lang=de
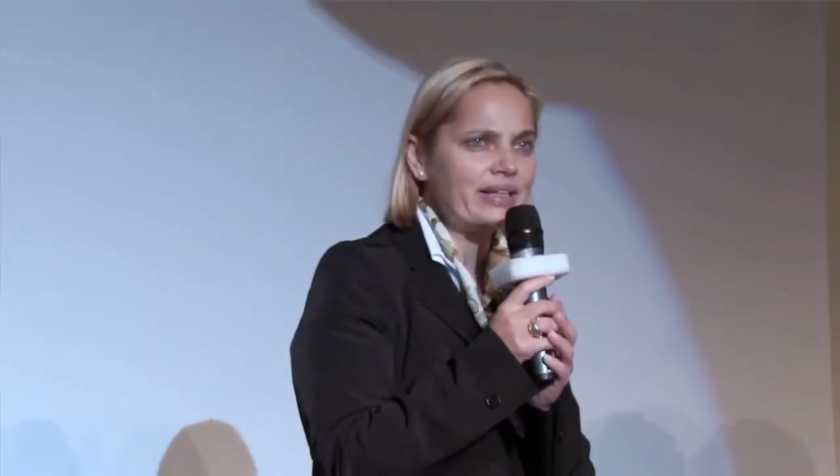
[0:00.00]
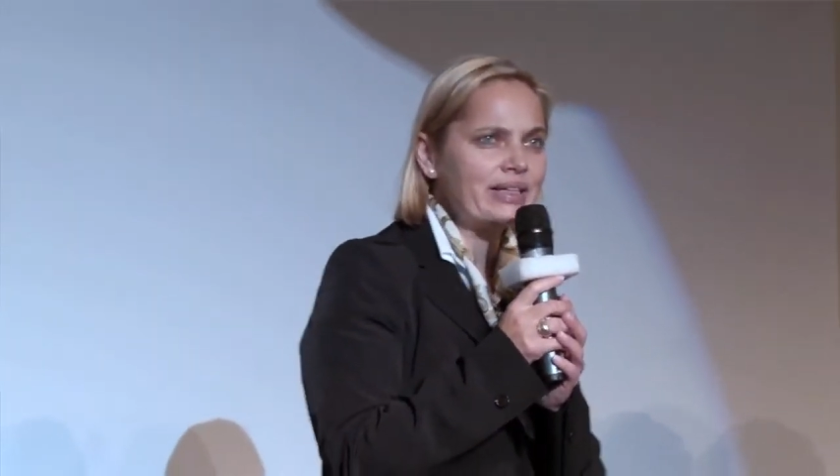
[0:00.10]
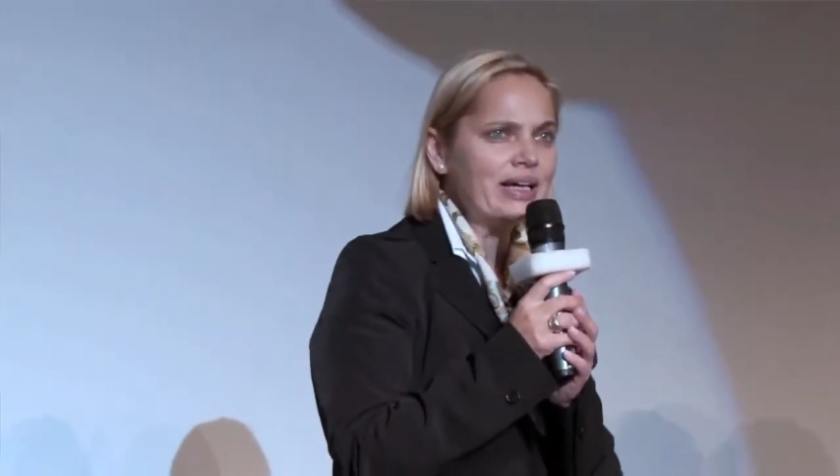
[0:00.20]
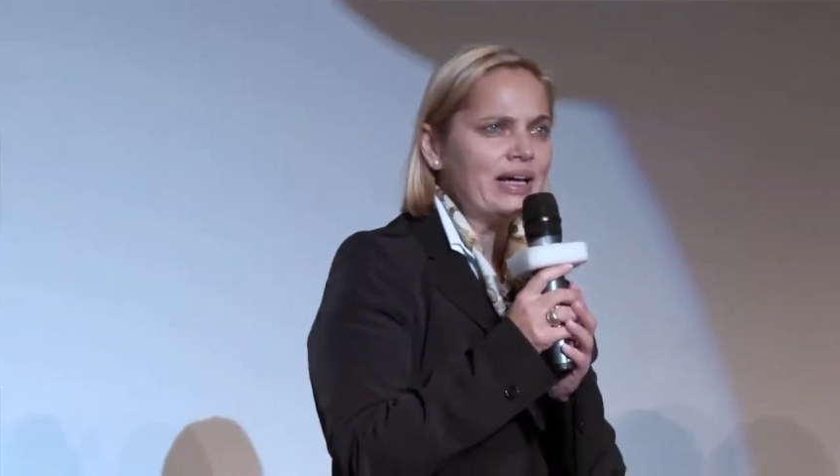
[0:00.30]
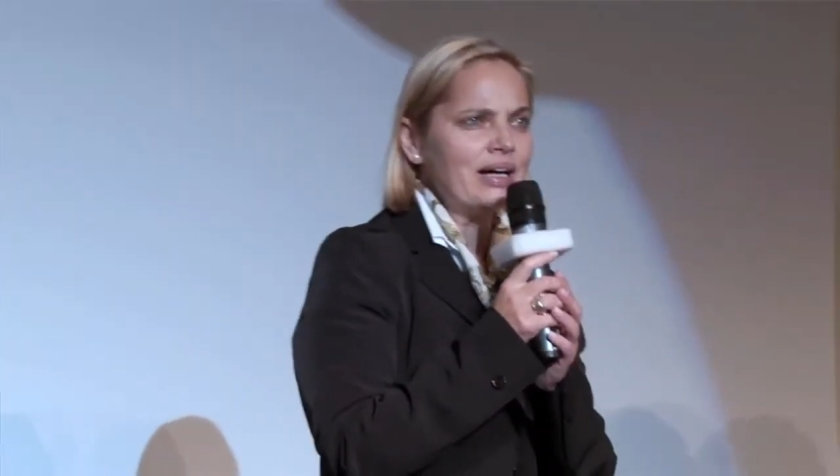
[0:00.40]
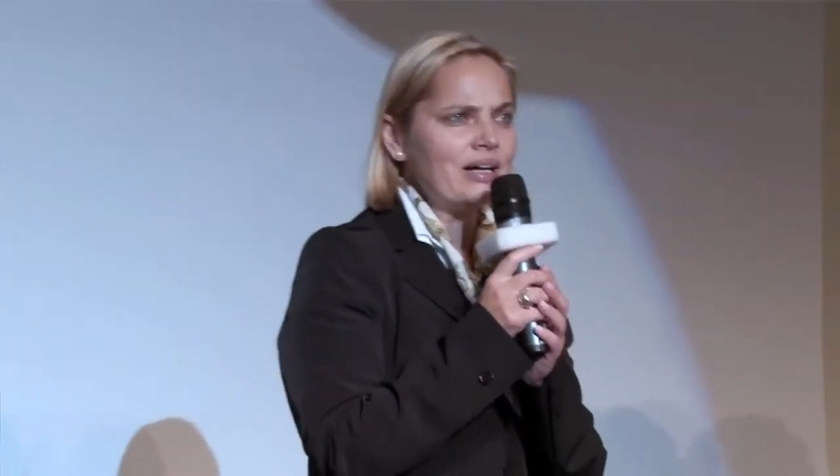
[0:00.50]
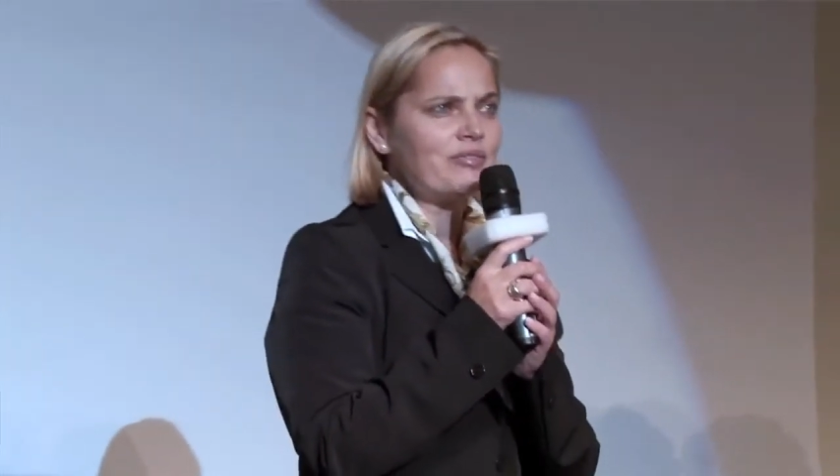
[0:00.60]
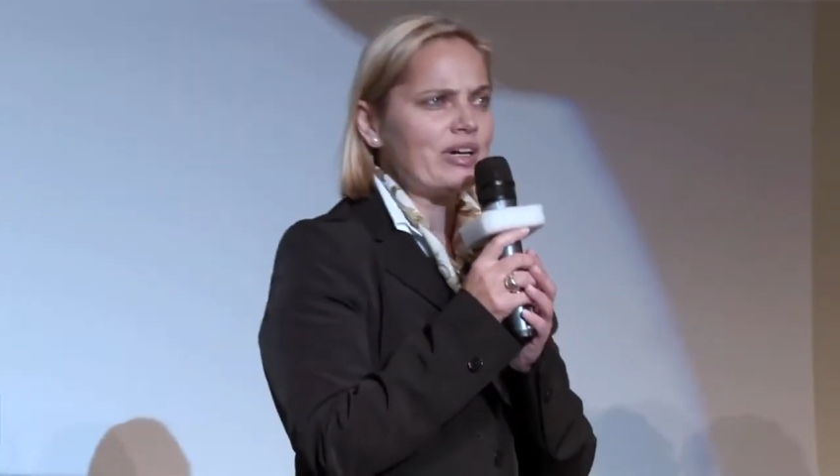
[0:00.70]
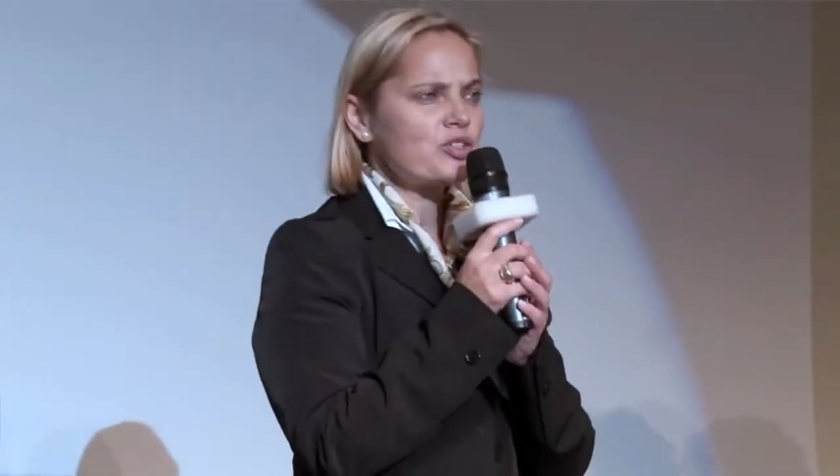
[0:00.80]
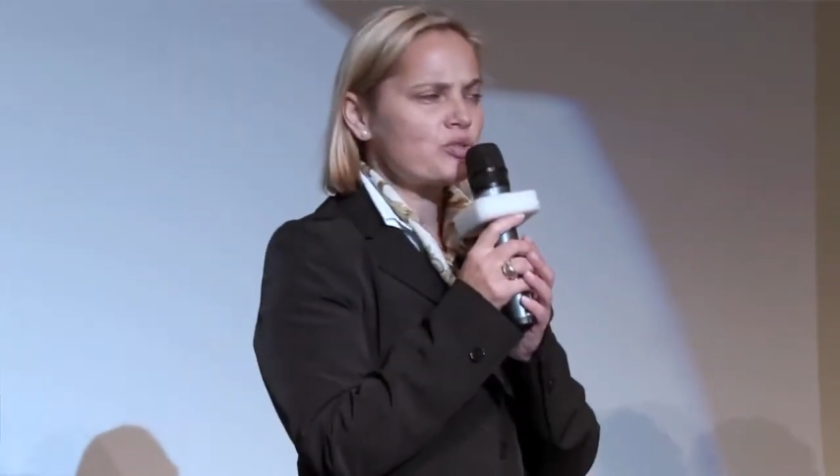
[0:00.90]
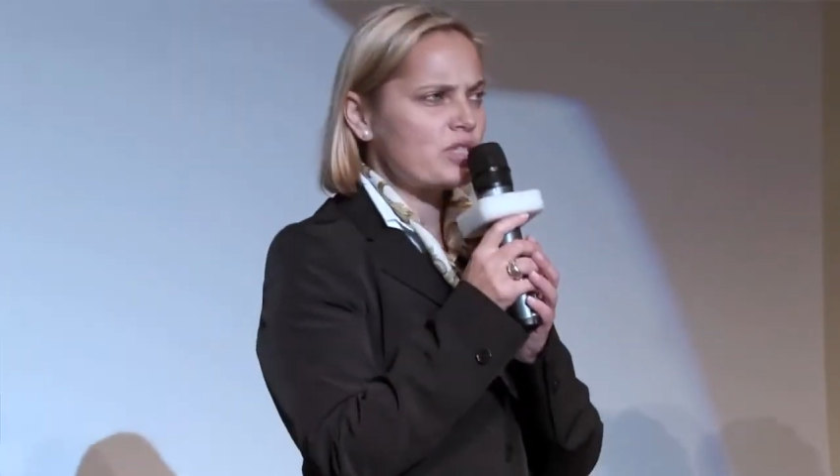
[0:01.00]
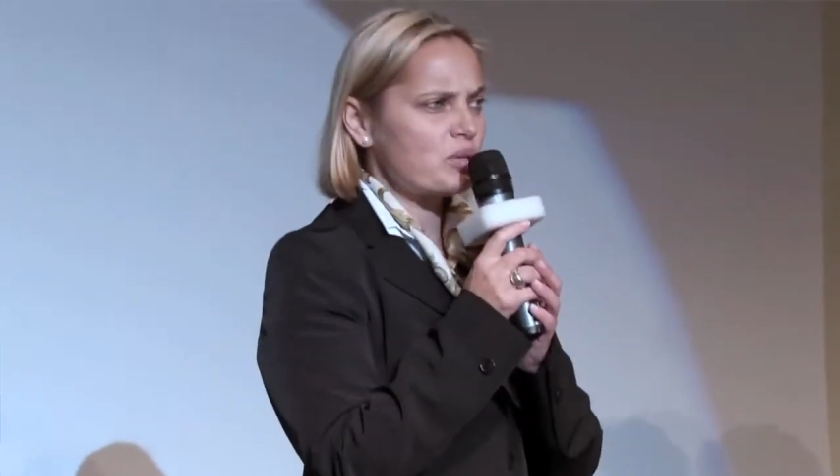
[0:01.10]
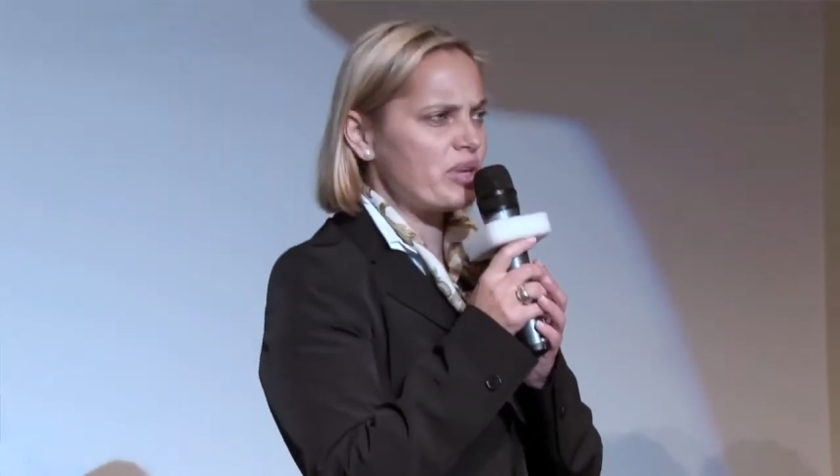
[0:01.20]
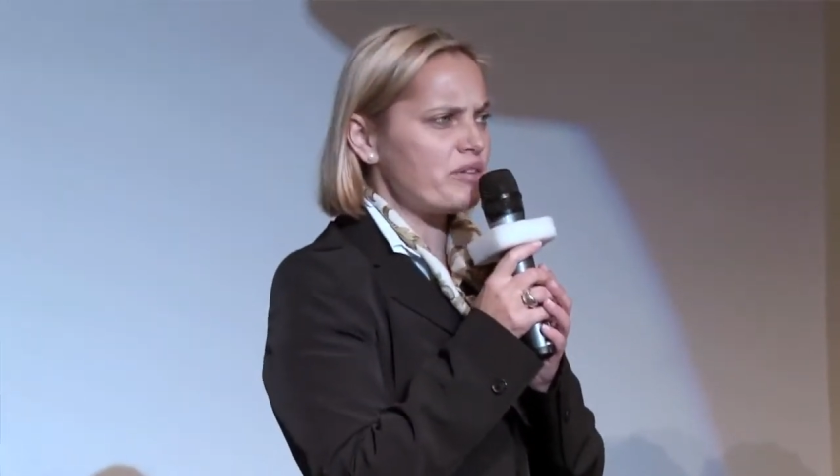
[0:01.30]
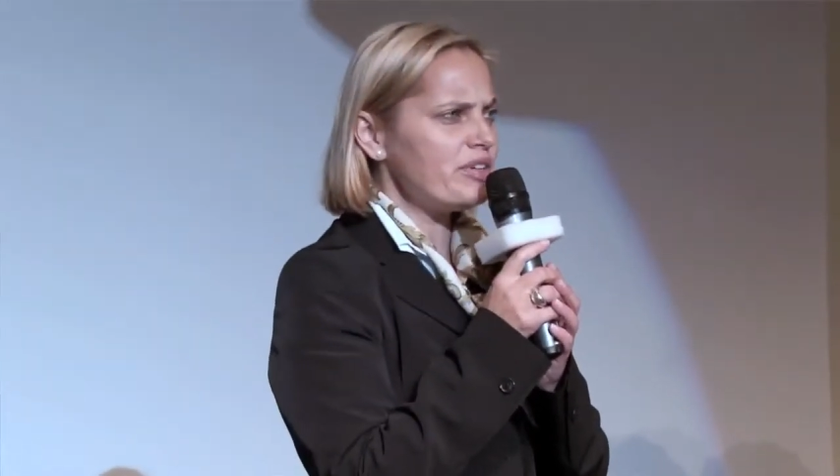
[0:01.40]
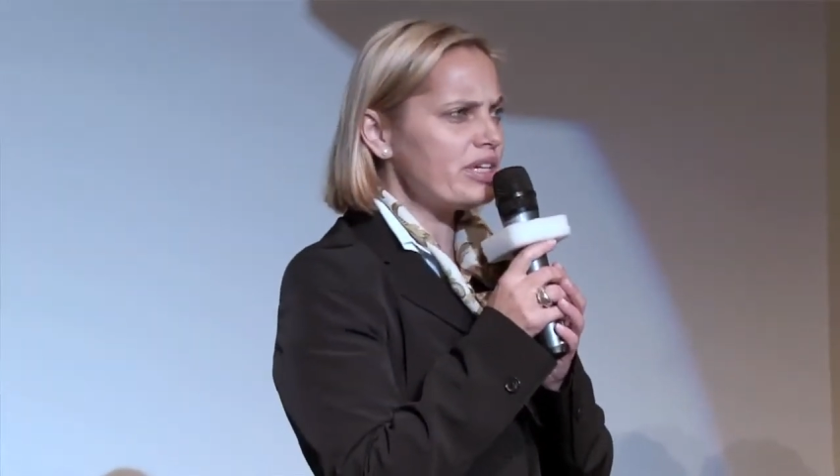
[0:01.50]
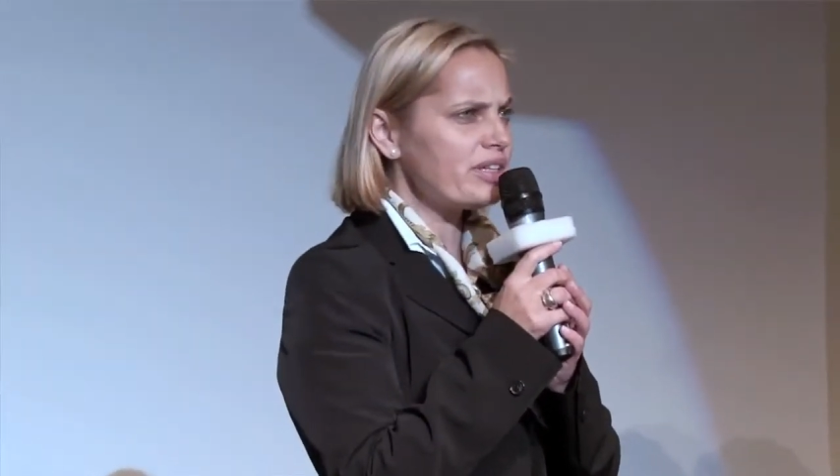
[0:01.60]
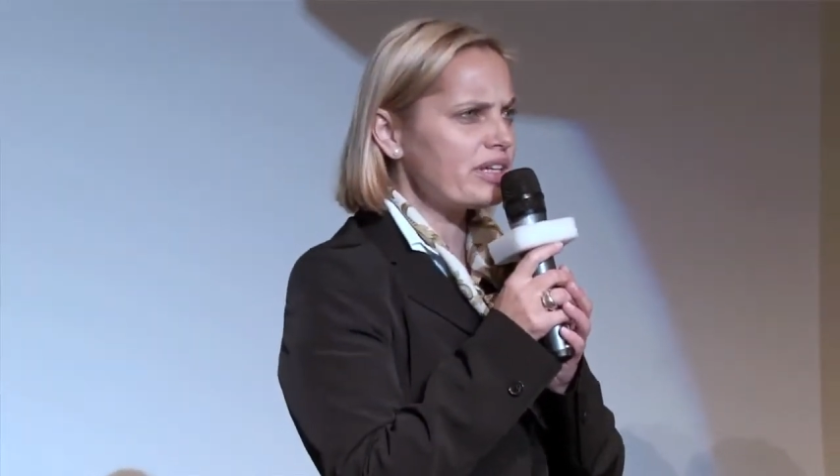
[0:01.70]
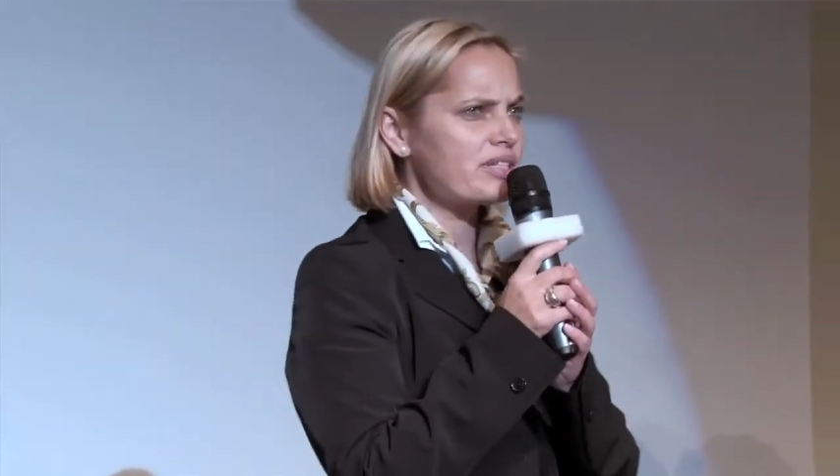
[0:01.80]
Äh, was uns dabei wichtig ist